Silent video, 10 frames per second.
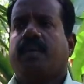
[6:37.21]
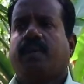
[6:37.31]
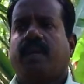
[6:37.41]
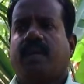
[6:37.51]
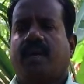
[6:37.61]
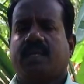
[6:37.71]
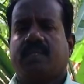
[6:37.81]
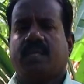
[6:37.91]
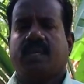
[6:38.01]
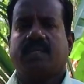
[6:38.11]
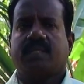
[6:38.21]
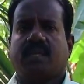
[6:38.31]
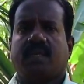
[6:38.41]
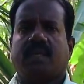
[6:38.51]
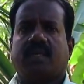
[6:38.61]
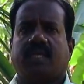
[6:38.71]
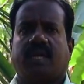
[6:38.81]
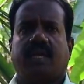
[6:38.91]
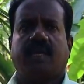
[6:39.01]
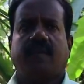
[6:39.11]
மேலே காஞ்ச இலை சரகுகள்
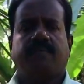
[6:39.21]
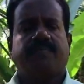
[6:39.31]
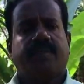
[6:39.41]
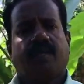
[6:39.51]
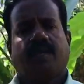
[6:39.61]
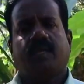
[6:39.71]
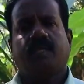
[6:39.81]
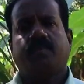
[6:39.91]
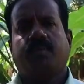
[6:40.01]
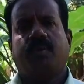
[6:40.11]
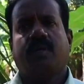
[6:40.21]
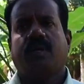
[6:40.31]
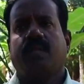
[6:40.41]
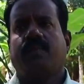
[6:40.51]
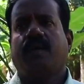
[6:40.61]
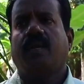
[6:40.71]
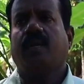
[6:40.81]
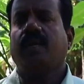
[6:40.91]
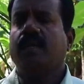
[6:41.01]
தழைகள் எல்லாத்தையும் போட்டுட்டு அது மேலே